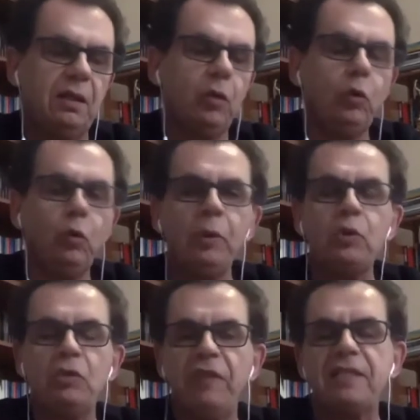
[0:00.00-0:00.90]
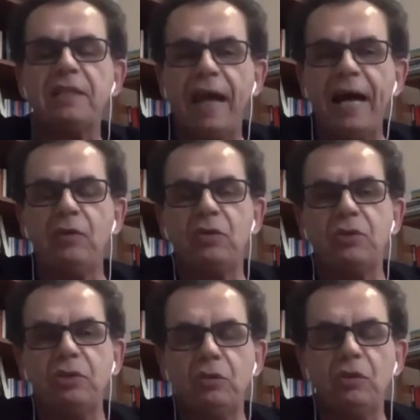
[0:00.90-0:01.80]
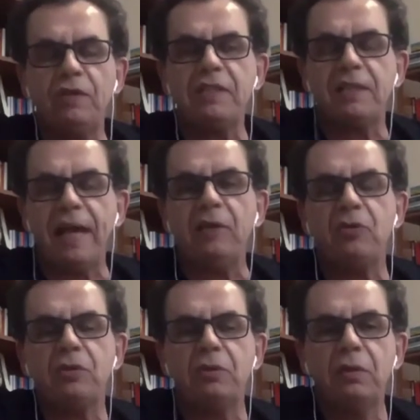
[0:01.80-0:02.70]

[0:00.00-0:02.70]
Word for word: o número de universitários, de universitários.